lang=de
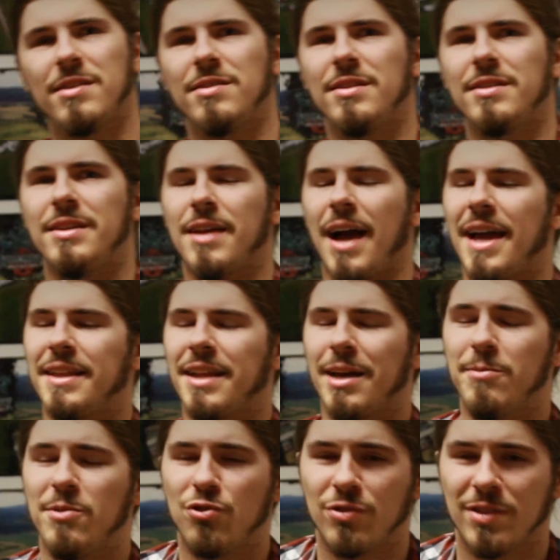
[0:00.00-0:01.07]
die sich die
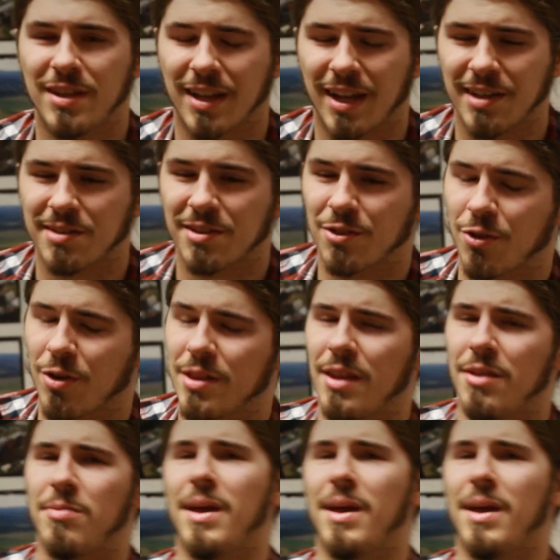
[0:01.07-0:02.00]
Einheimischen nicht leisten können.